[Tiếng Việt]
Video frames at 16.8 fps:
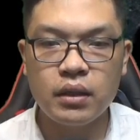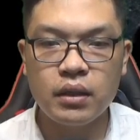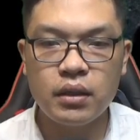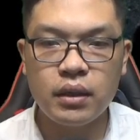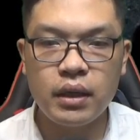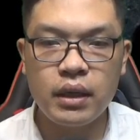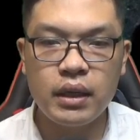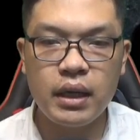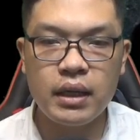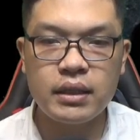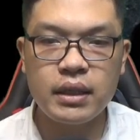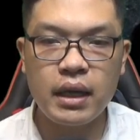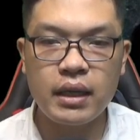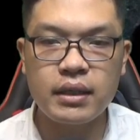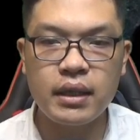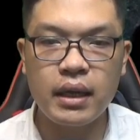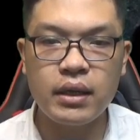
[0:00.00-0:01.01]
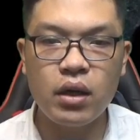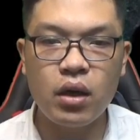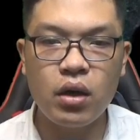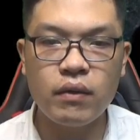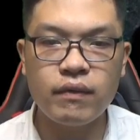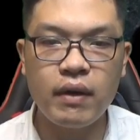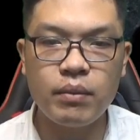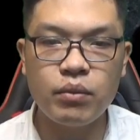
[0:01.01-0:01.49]
Từ khi Ninh Gia dạy
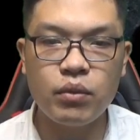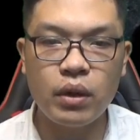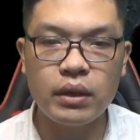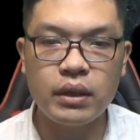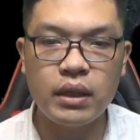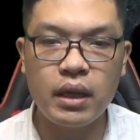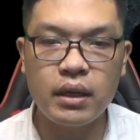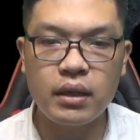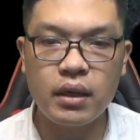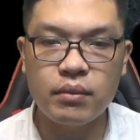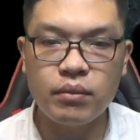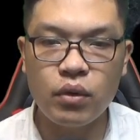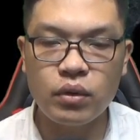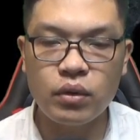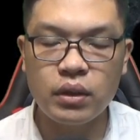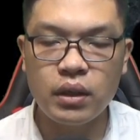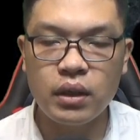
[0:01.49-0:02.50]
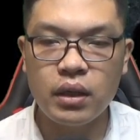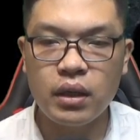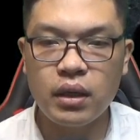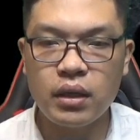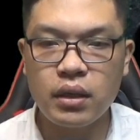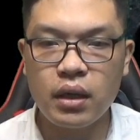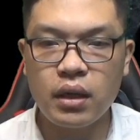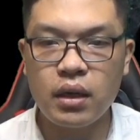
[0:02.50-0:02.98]
nó pháp thuật Thiên Cơ môn,
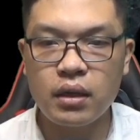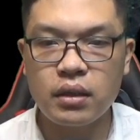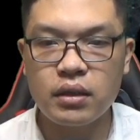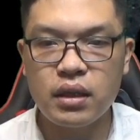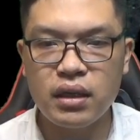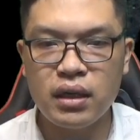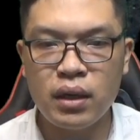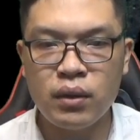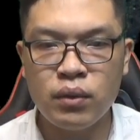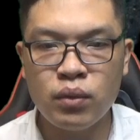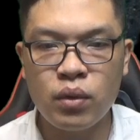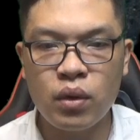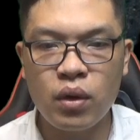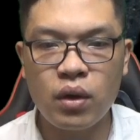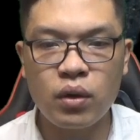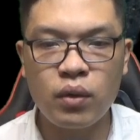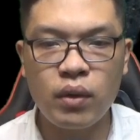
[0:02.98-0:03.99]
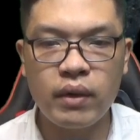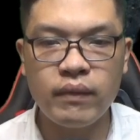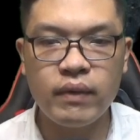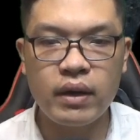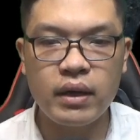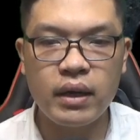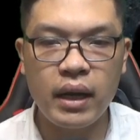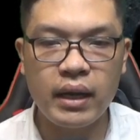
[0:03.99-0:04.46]
năng lực chiến đấu của con quái
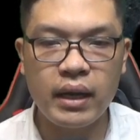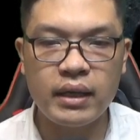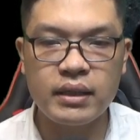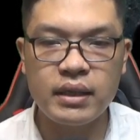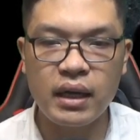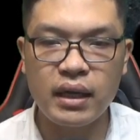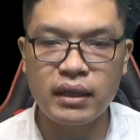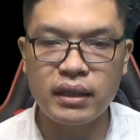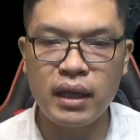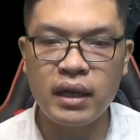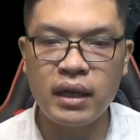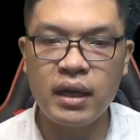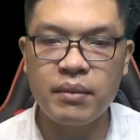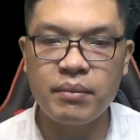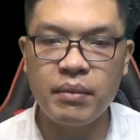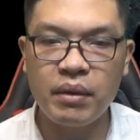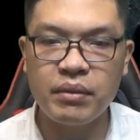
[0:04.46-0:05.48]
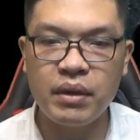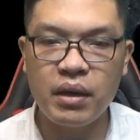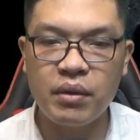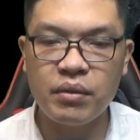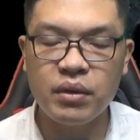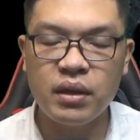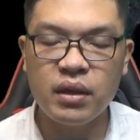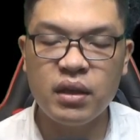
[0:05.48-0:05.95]
vật này chẳng tăng lên bao
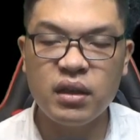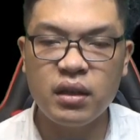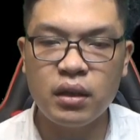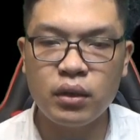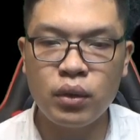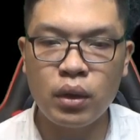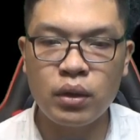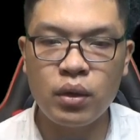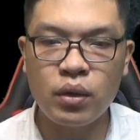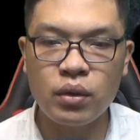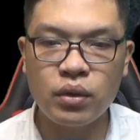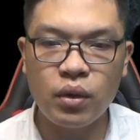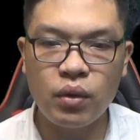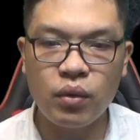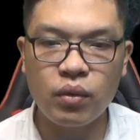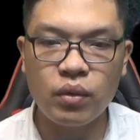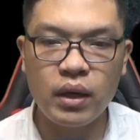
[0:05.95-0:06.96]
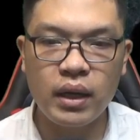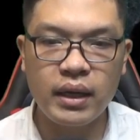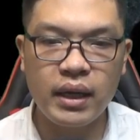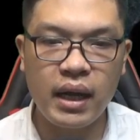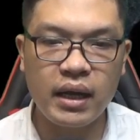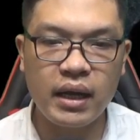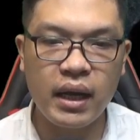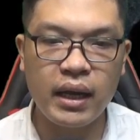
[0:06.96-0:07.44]
nhiêu, nhưng thuật độn thổ lại
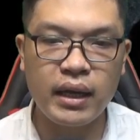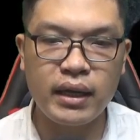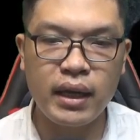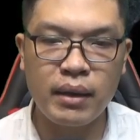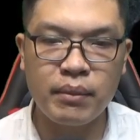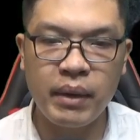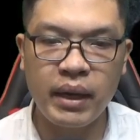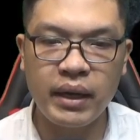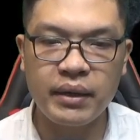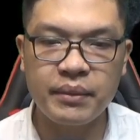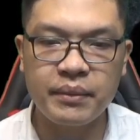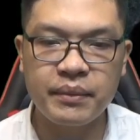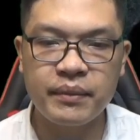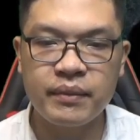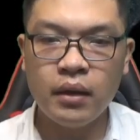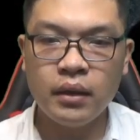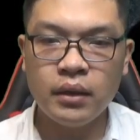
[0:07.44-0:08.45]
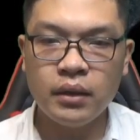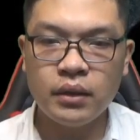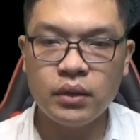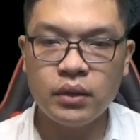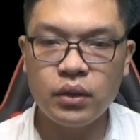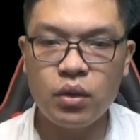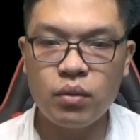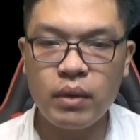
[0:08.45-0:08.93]
càng ngày càng mạnh.
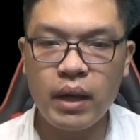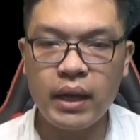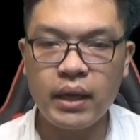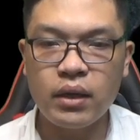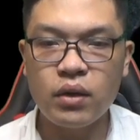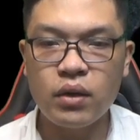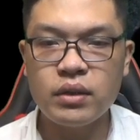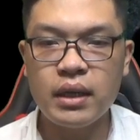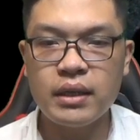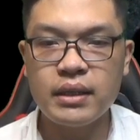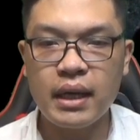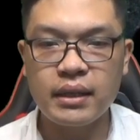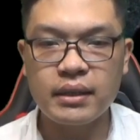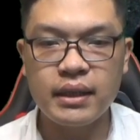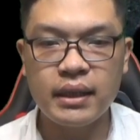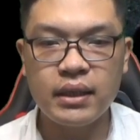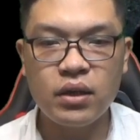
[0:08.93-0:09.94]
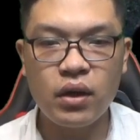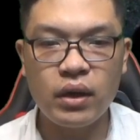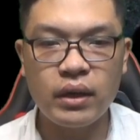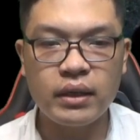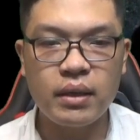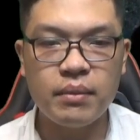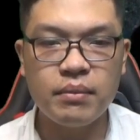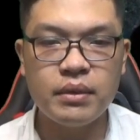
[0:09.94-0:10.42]
Lúc này nó dễ dàng tránh
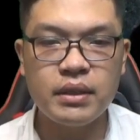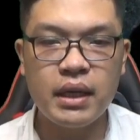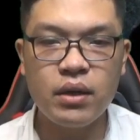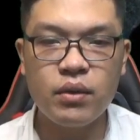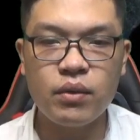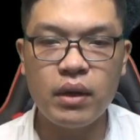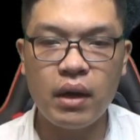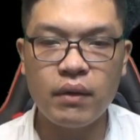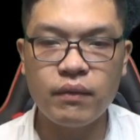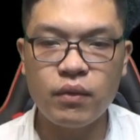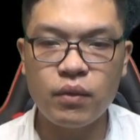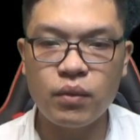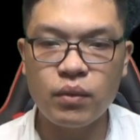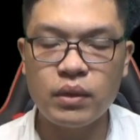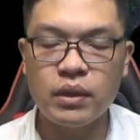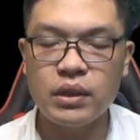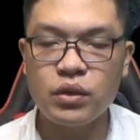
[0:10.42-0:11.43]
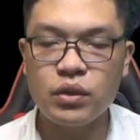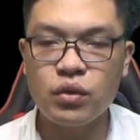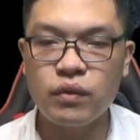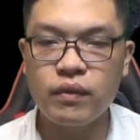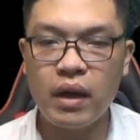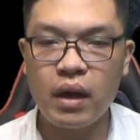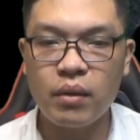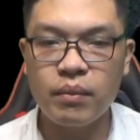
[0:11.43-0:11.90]
khỏi cấm chế của Lao Phủ, chui
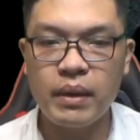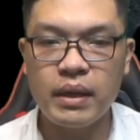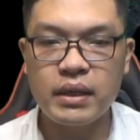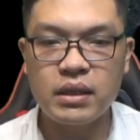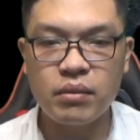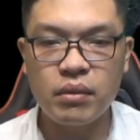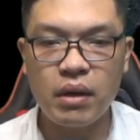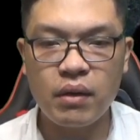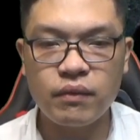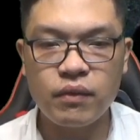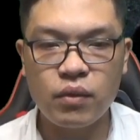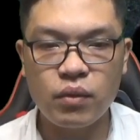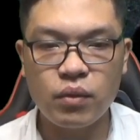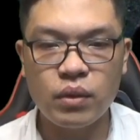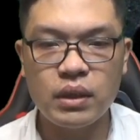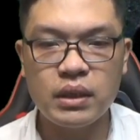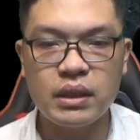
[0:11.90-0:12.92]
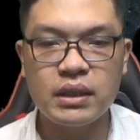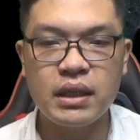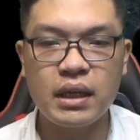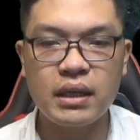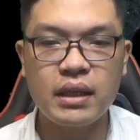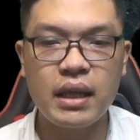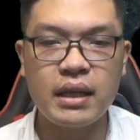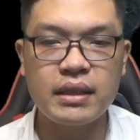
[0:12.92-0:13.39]
vào bên trong Lao Phủ,
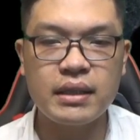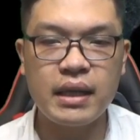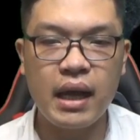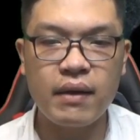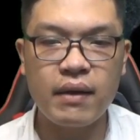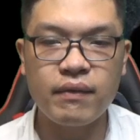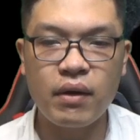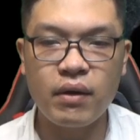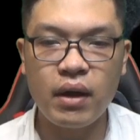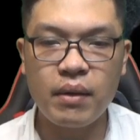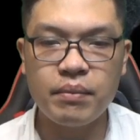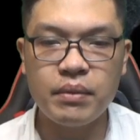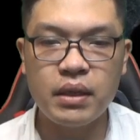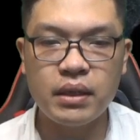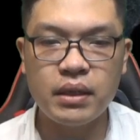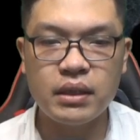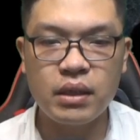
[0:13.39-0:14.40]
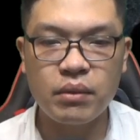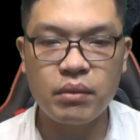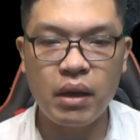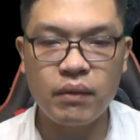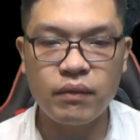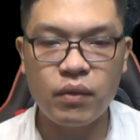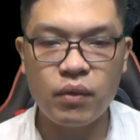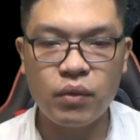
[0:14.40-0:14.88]
rắc tinh xa vào khắp nơi trong
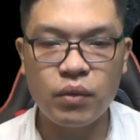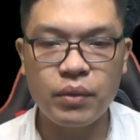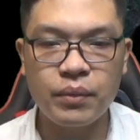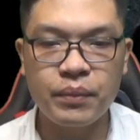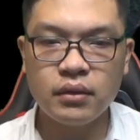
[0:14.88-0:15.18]
Lao Phủ.